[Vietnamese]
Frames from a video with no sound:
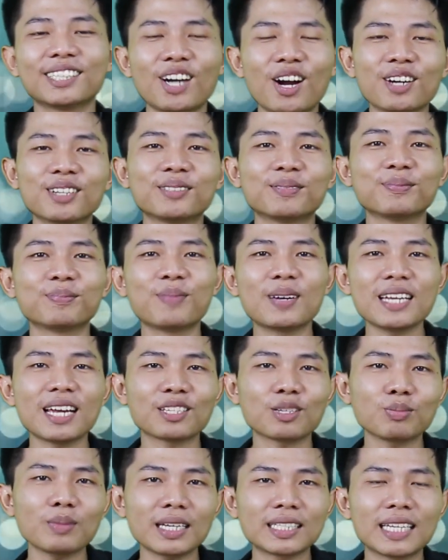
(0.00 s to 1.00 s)
Rồi bây giờ
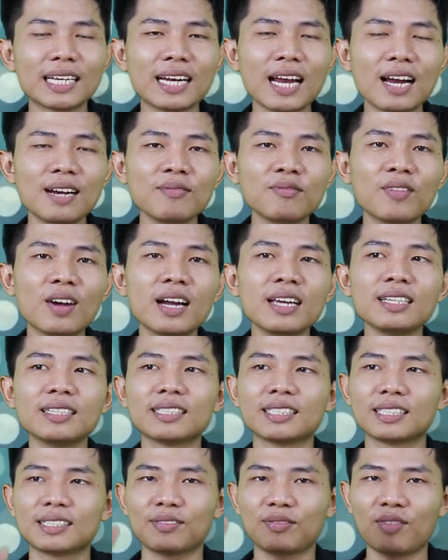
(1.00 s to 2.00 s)
chúng ta sẽ đến với
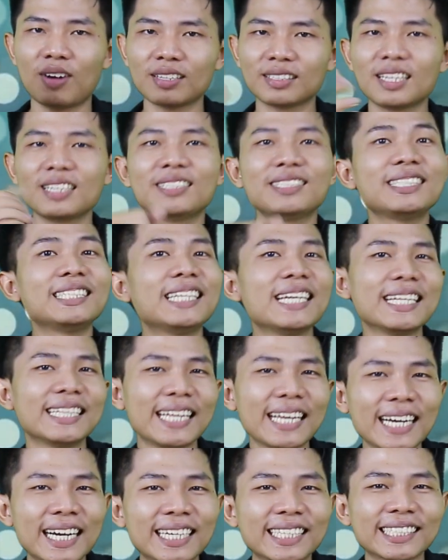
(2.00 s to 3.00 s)
phân tích chi
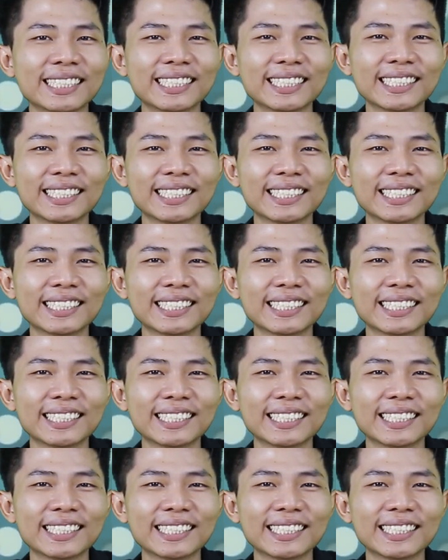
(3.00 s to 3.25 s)
tiết hơn.